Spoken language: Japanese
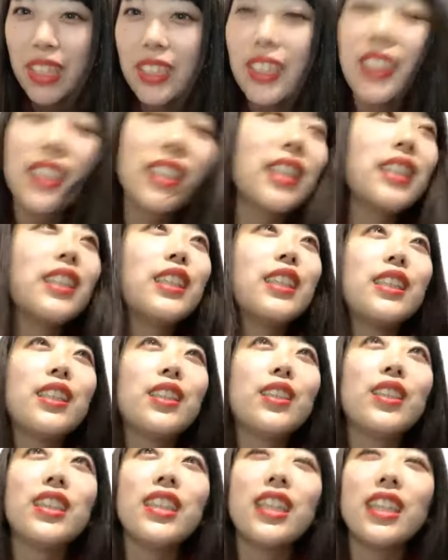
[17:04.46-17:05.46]
確かに
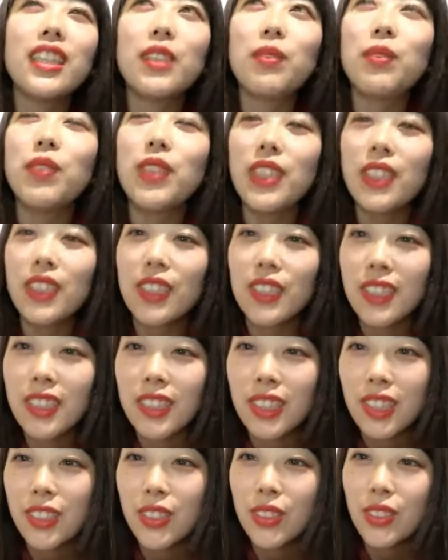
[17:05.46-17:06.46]
ジュリアに身につい
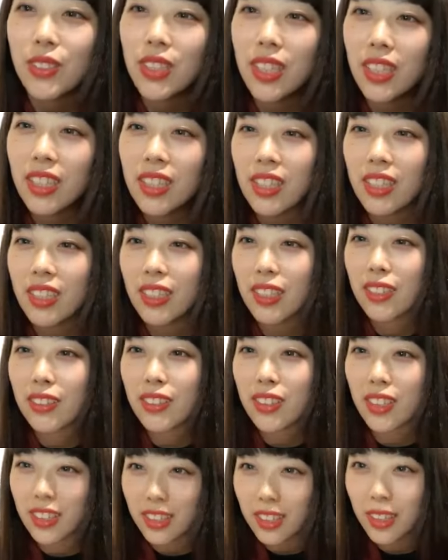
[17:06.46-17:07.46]
てた数年間があ
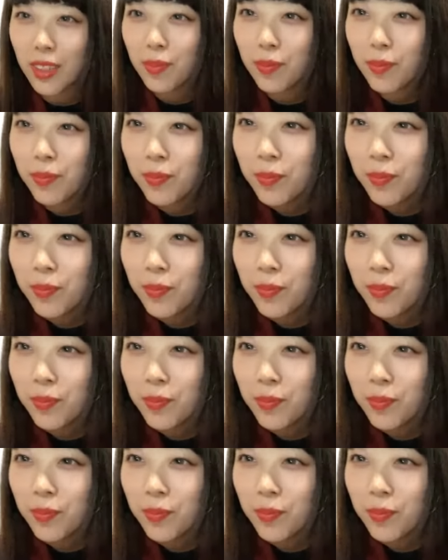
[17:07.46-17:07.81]
るからね